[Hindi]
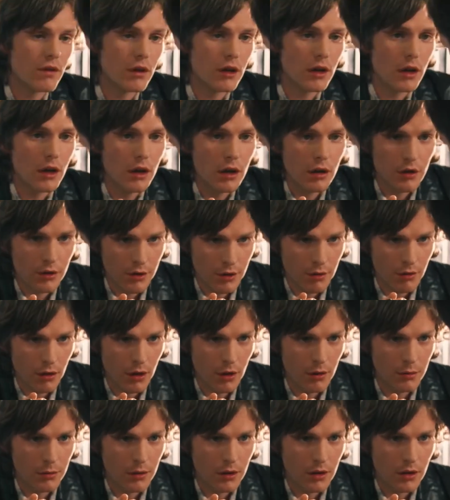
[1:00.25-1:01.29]
और तुम्हारे
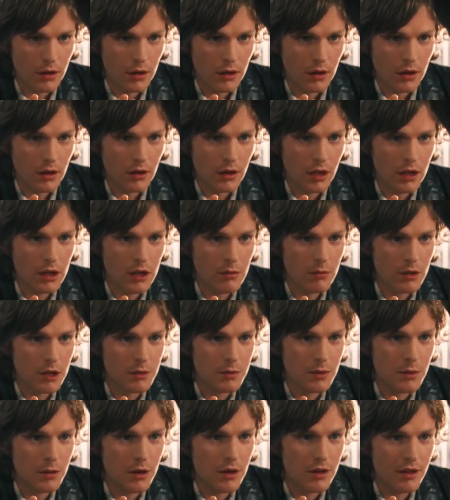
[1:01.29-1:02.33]
पास वो वापस आ जाएगी
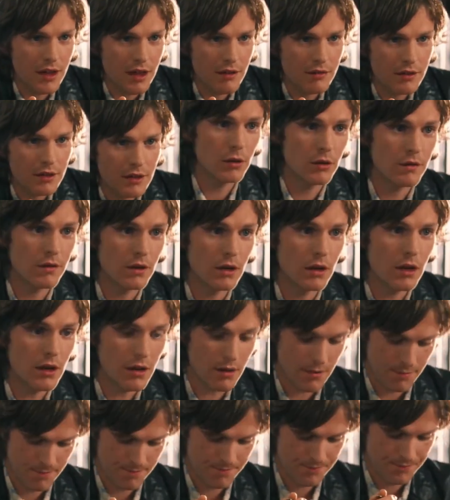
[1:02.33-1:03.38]
शॉन का
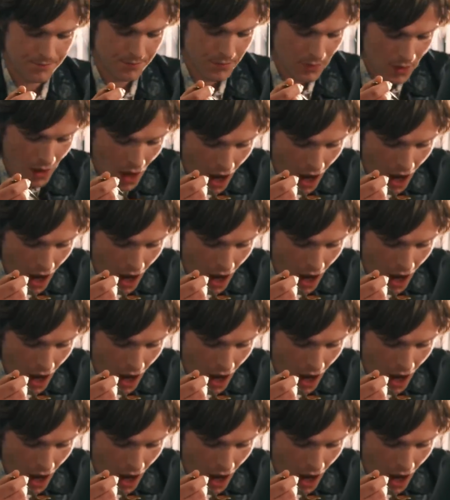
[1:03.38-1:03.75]
लड़कियों के साथ